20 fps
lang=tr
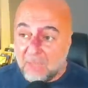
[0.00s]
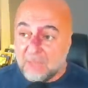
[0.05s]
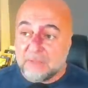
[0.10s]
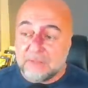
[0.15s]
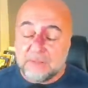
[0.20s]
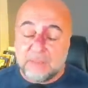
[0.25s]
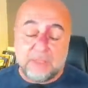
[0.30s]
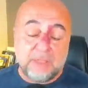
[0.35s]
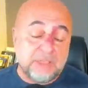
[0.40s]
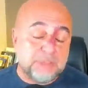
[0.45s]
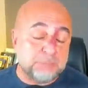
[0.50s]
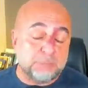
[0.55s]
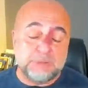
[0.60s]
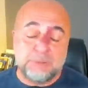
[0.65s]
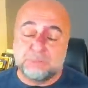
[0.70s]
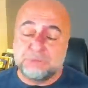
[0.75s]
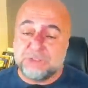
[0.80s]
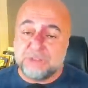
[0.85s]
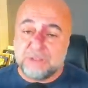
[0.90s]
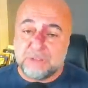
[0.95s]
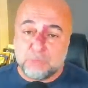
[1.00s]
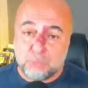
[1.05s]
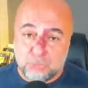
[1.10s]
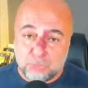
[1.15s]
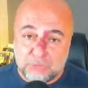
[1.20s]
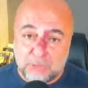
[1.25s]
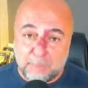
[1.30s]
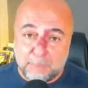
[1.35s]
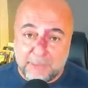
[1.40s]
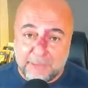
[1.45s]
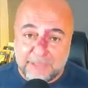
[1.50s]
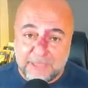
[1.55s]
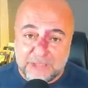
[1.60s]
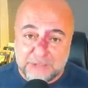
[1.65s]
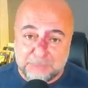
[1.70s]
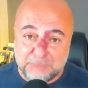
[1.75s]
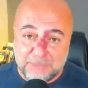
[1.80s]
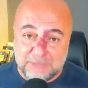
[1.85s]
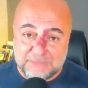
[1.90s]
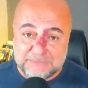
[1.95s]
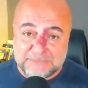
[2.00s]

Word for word: aklından hiç bu tip şeyleri kullanmak geçmeyen